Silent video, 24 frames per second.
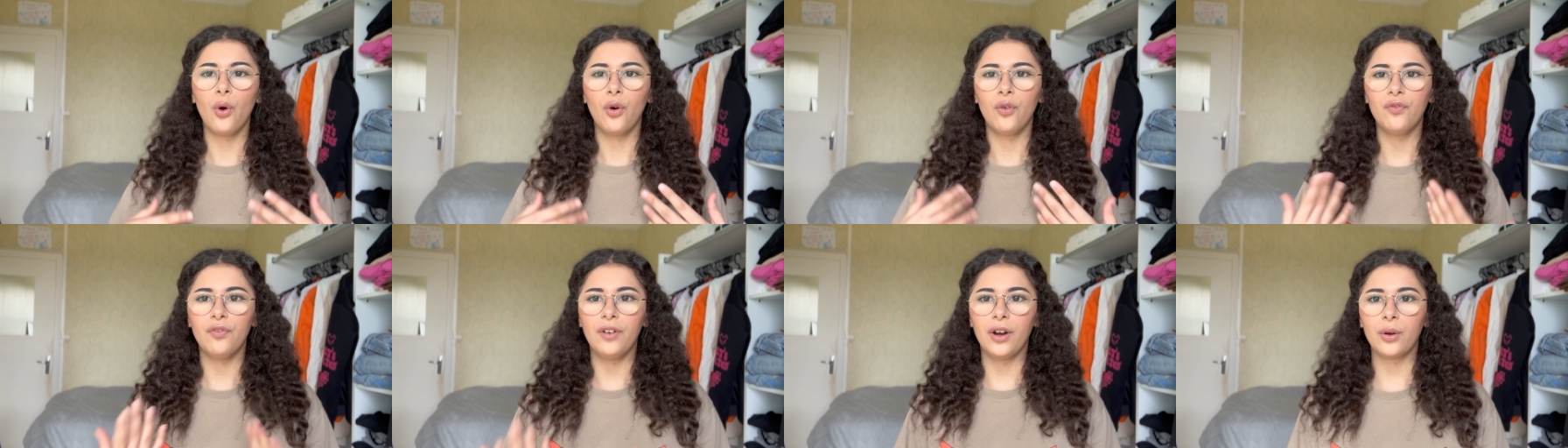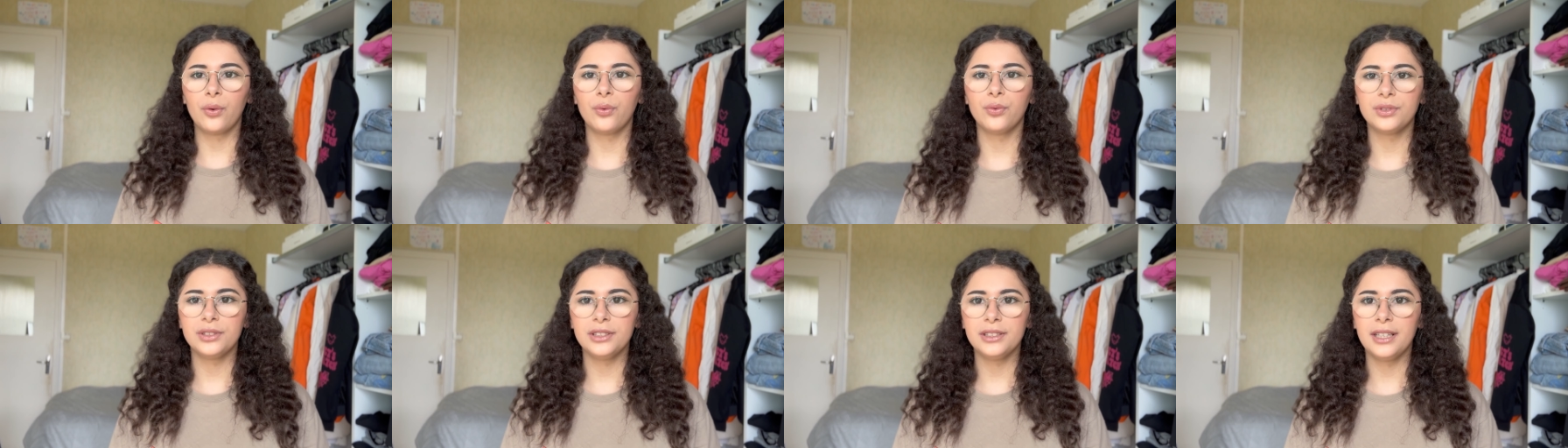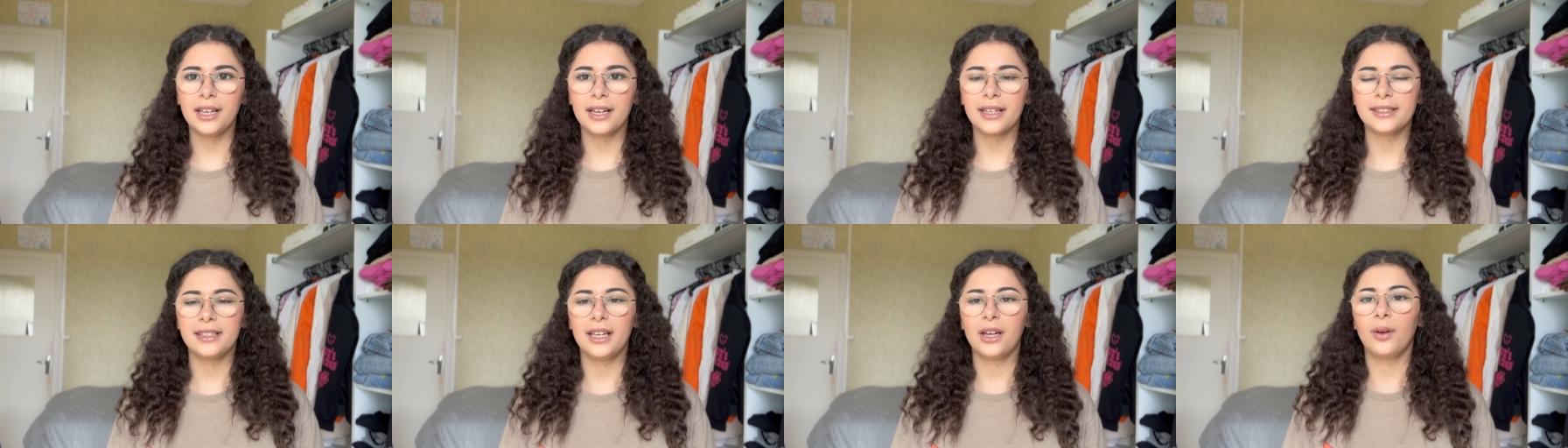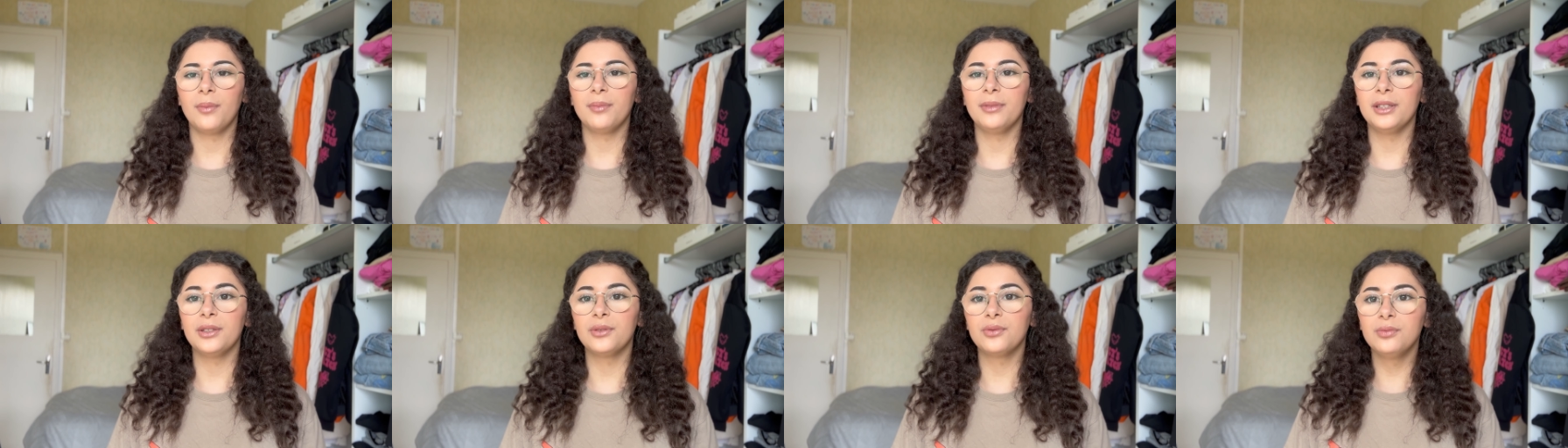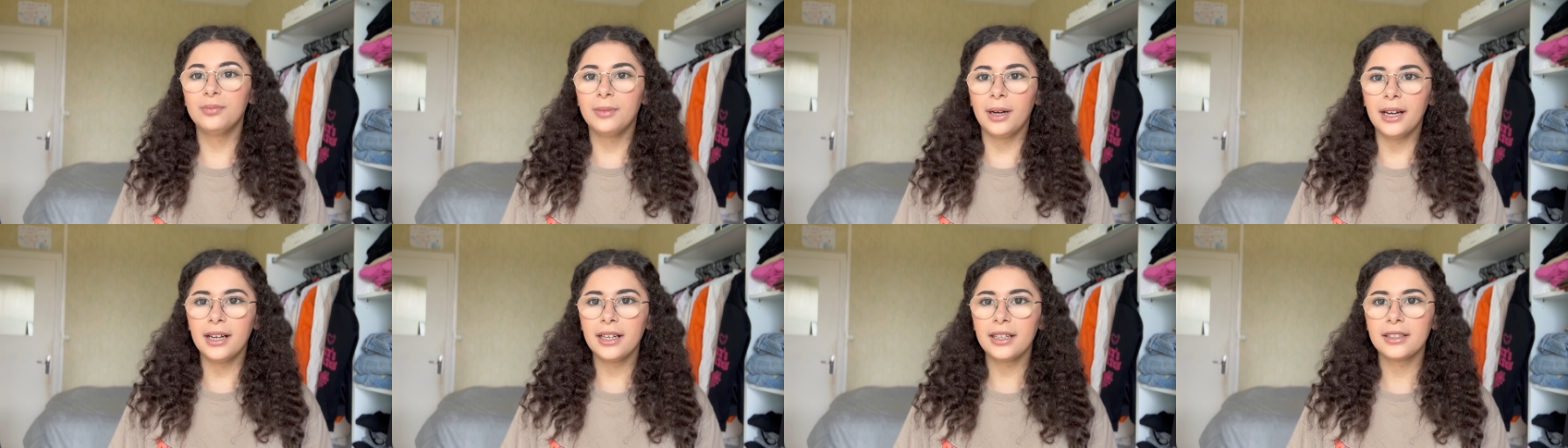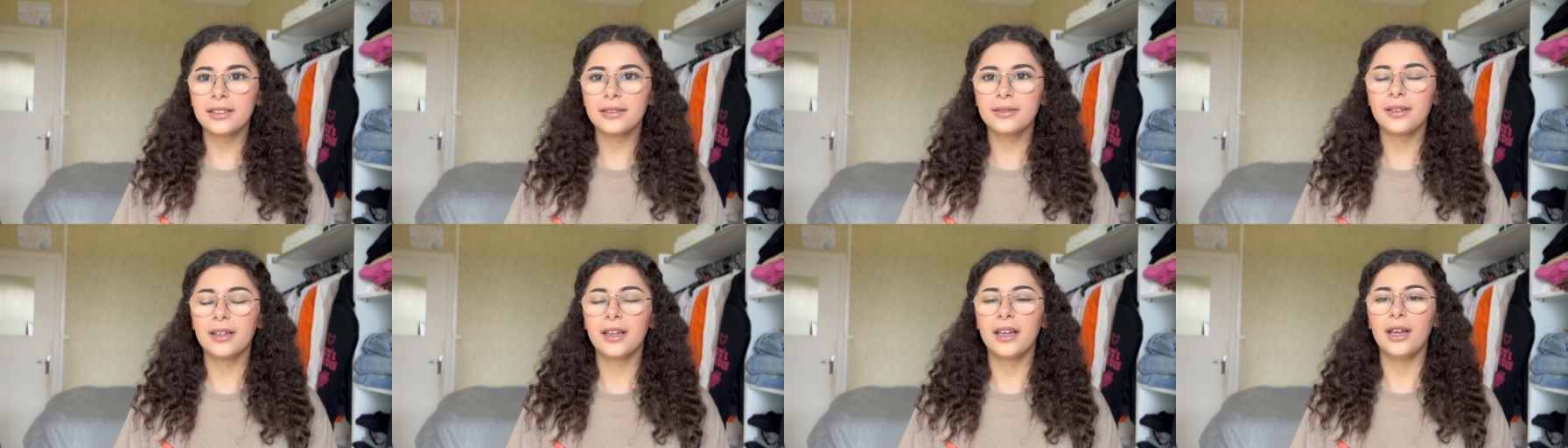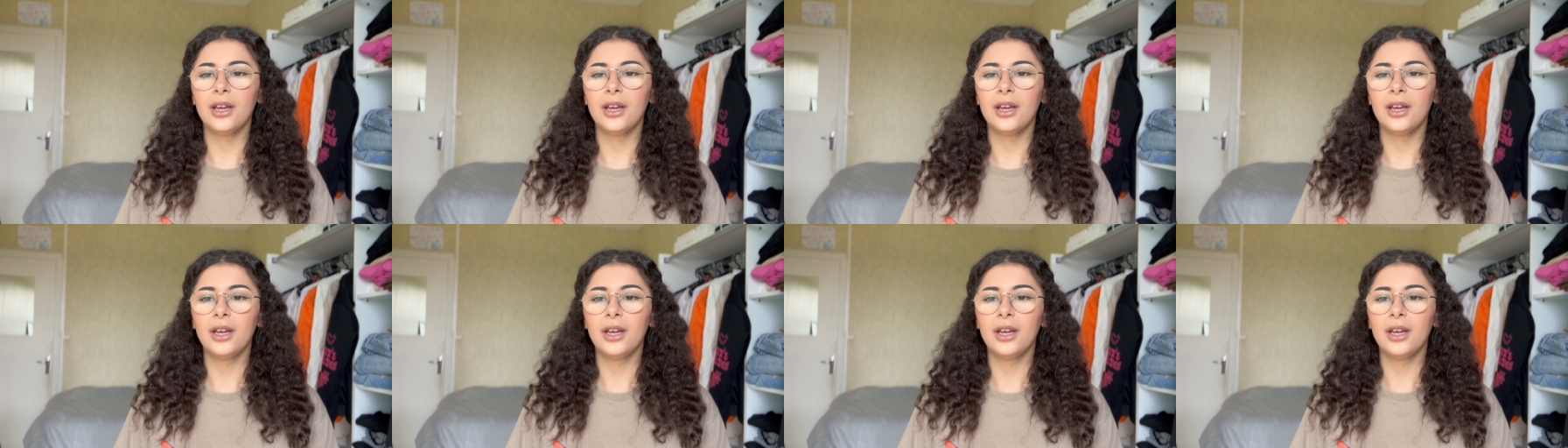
On va considérer ça comme des sous-marques.